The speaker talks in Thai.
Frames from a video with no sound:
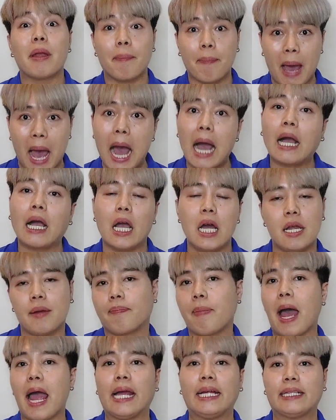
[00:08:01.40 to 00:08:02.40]
มันบางเกิน
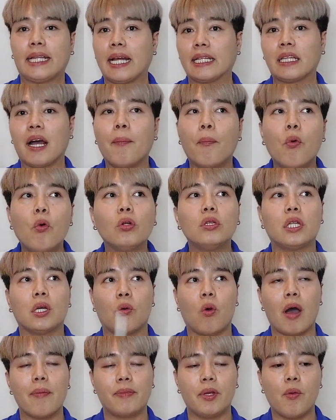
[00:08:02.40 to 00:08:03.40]
ไป แต่ถ้าพูดถึง
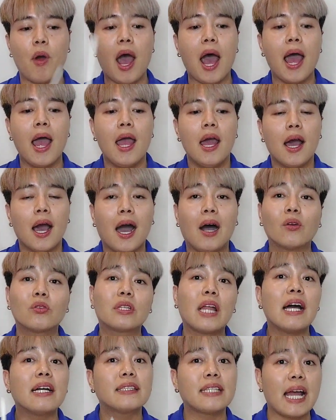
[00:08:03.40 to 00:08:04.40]
ความที่ว่าเขา
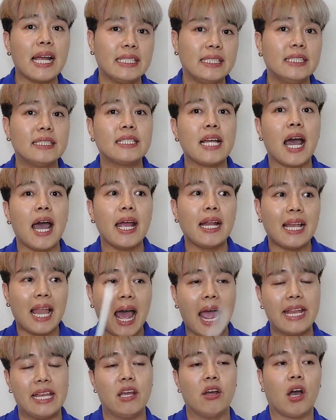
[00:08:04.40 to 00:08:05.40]
ตั้งใจที่จะให้
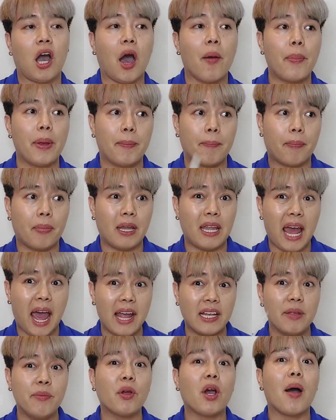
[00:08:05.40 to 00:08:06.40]
ลายเนี่ยของเขา เป็นลา
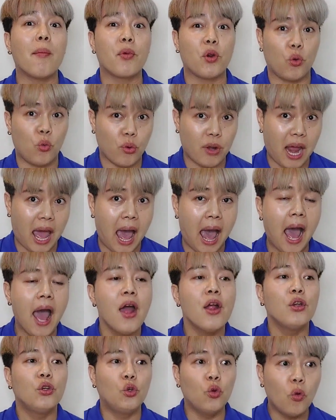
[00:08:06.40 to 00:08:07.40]
ยที่มีความหรูหรา
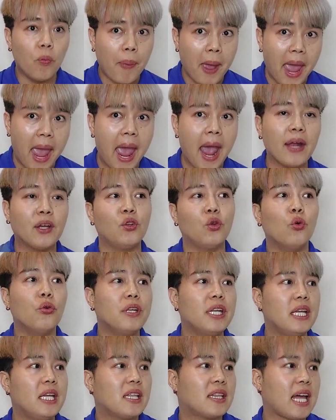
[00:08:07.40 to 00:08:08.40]
ดูแพง ดู
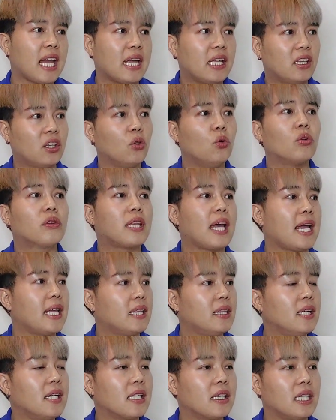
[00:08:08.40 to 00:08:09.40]
ดีใส่สูทใส่
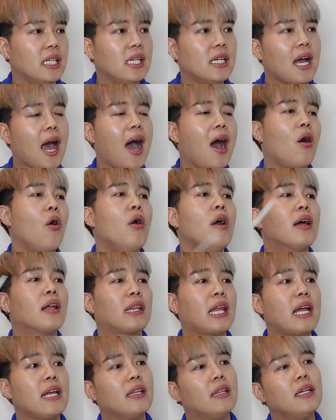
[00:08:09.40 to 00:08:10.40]
เสื้อสีขาว
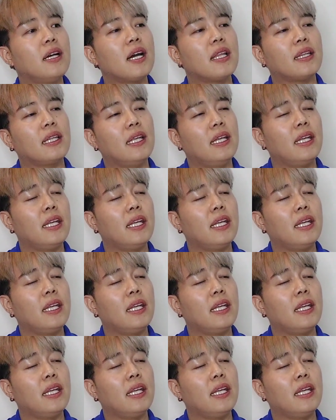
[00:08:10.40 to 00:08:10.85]
ใส่เสื้อสี